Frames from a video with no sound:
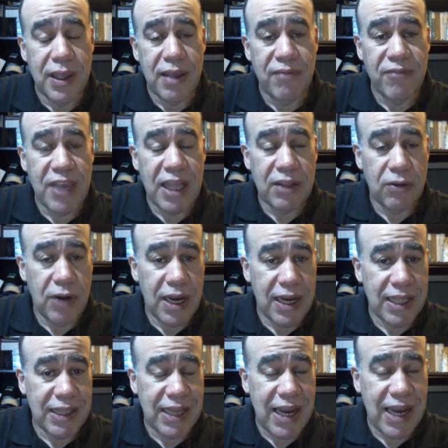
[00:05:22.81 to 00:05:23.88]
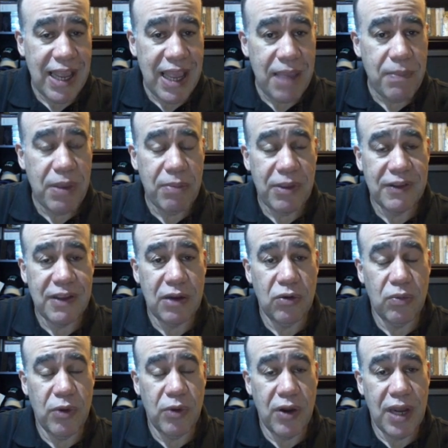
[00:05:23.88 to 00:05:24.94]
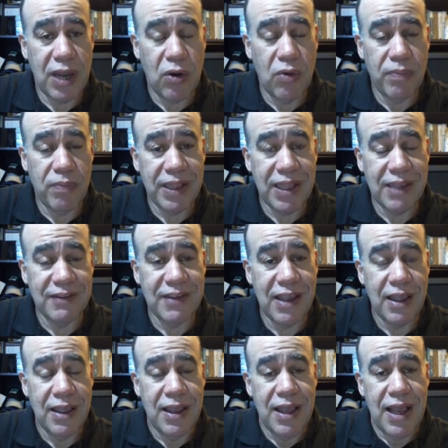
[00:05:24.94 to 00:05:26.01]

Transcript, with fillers: enviando la letra M más el número de la competencia